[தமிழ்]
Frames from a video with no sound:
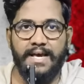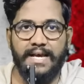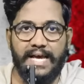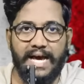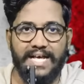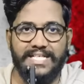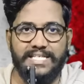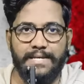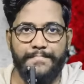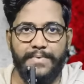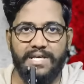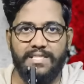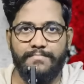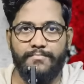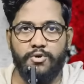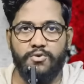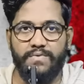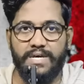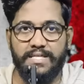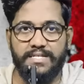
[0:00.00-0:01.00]
காசா பகுதி
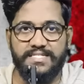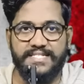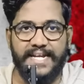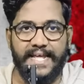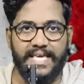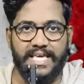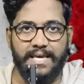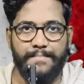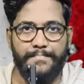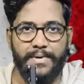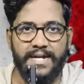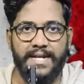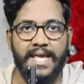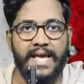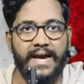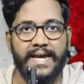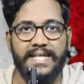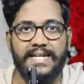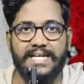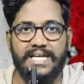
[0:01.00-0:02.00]
முழுவதும் ஸ்ட்ரைக்கை பண்ணி
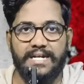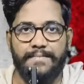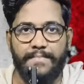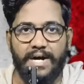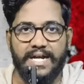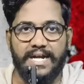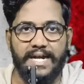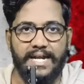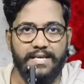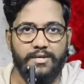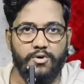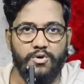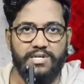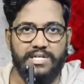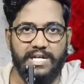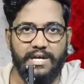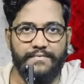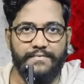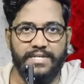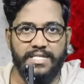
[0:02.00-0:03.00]
அங்கே இருக்கிற மக்களை
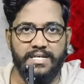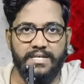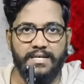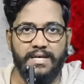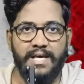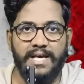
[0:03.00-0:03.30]
கொன்றாவது